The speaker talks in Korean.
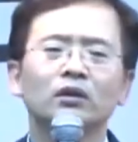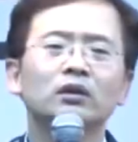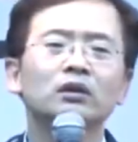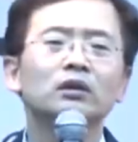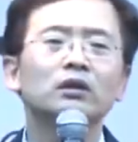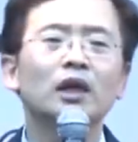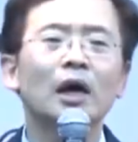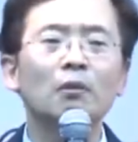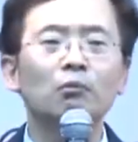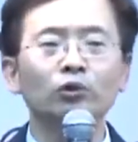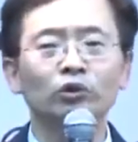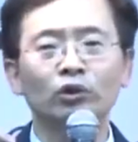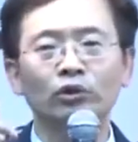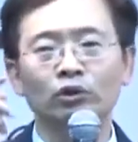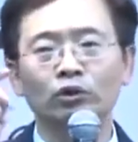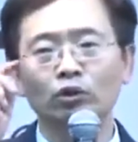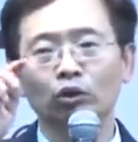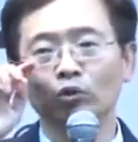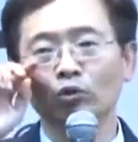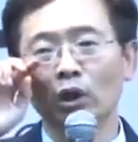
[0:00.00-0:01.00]
그
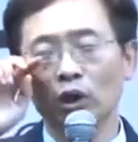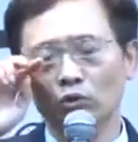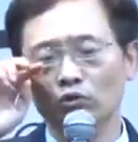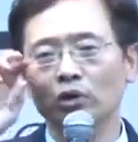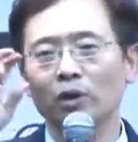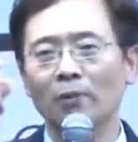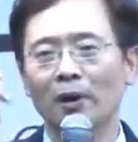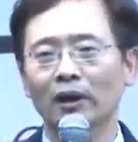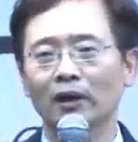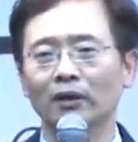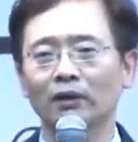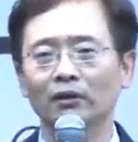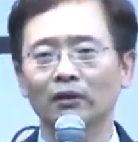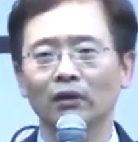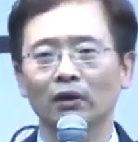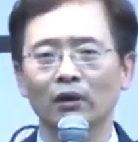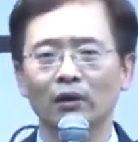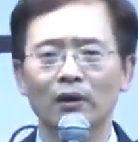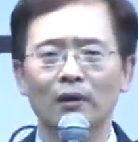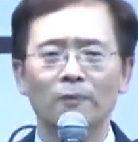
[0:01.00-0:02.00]
다음부터는요, 내 눈이 바뀌는
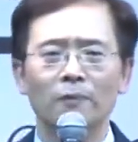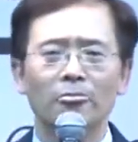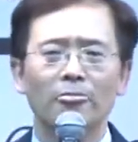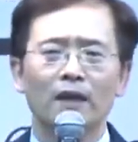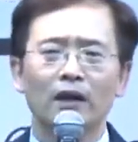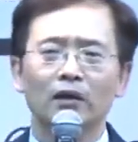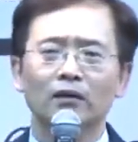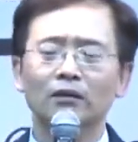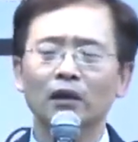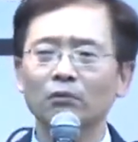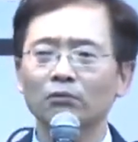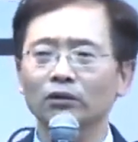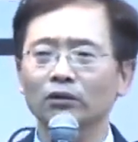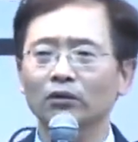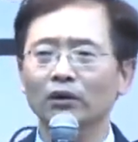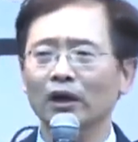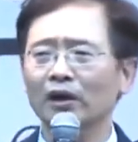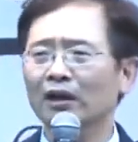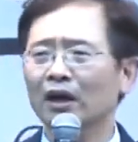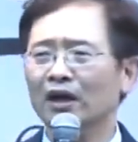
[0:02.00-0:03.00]
거야. 그
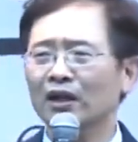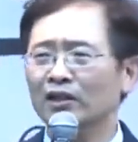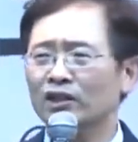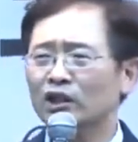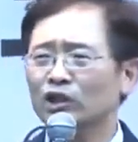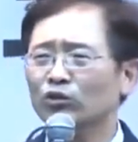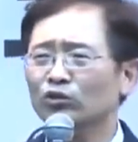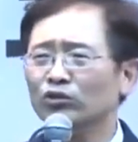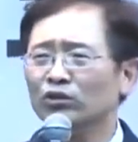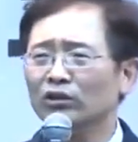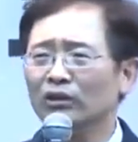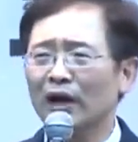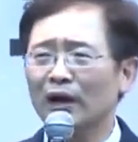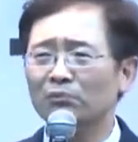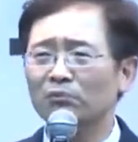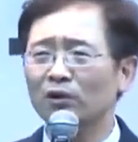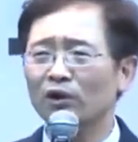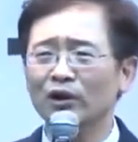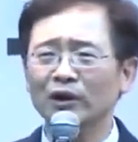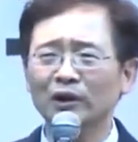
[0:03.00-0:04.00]
다음부터는 옛날엔 직원들,
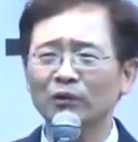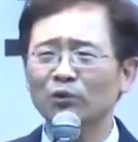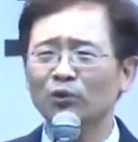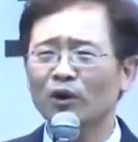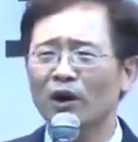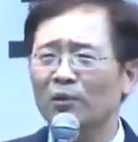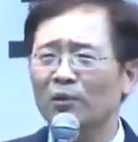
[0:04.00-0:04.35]
뭐 회장님